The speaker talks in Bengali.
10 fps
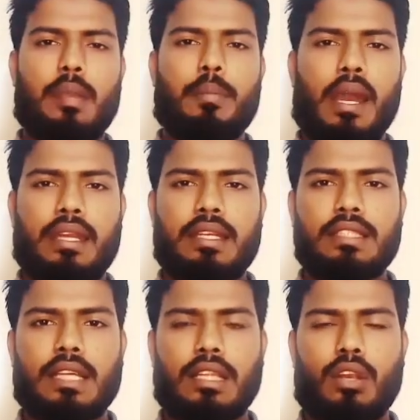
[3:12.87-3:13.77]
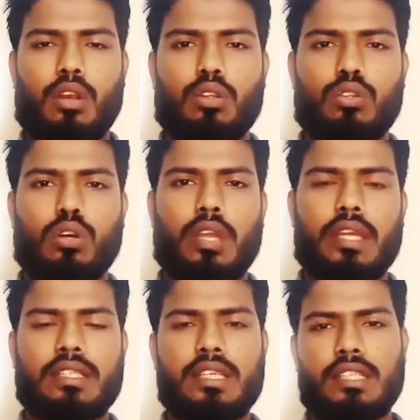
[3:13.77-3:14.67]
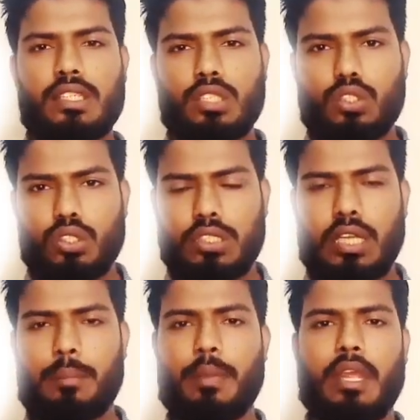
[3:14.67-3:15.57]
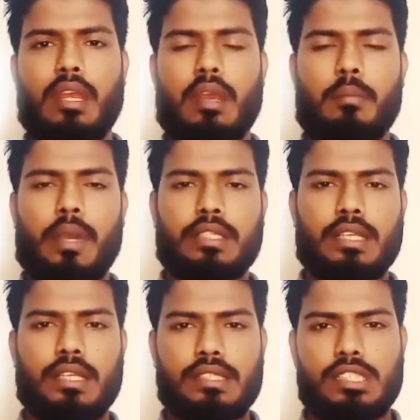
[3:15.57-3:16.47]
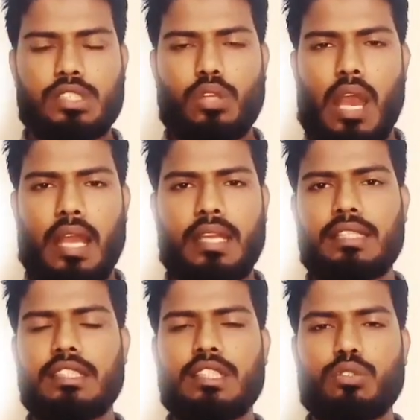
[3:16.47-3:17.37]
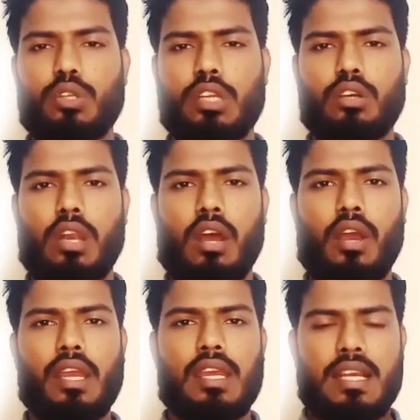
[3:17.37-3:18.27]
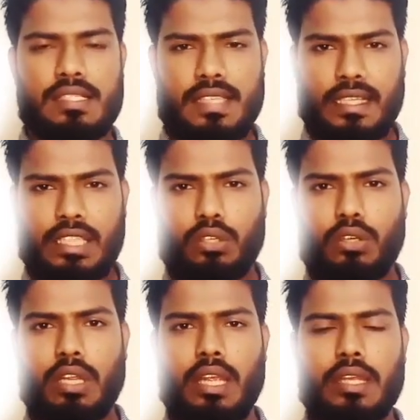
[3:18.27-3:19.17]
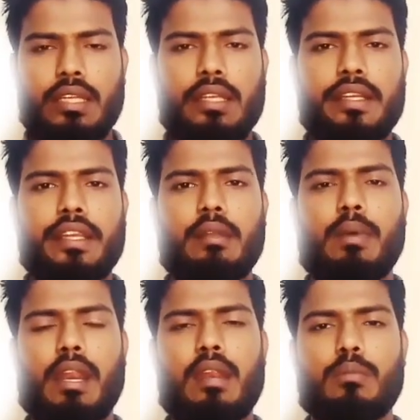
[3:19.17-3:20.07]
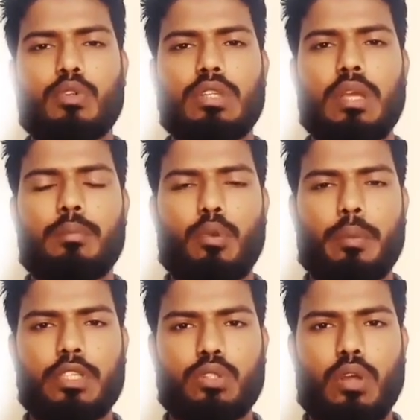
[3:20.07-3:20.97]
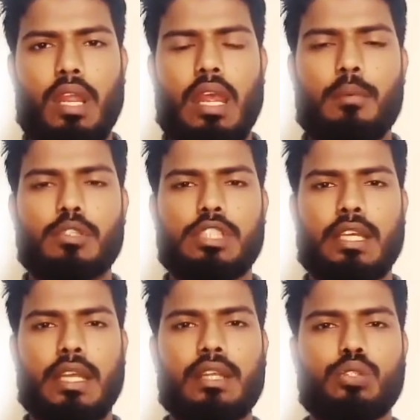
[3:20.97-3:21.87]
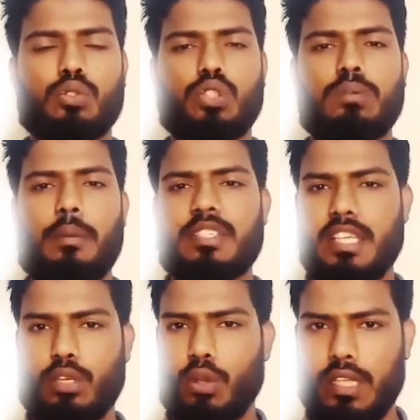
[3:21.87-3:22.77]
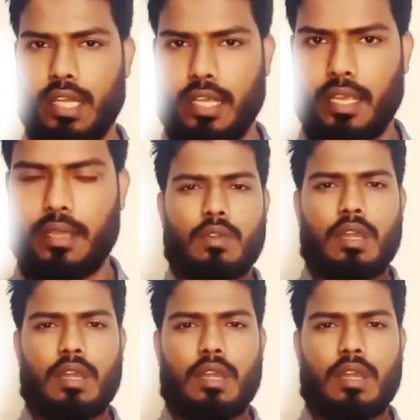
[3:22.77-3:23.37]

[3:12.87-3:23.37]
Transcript: এই বাঘটি সাধারণত একটি নির্দিষ্ট শেপে বা একটি নির্দিষ্ট আকৃতিতে তৈরি করা হয় যাতে করে এটি নিডেল বারের মধ্যে প্রবেশ করে এবং সেখানে সুন্দরভাবে সেট হয়ে থাকে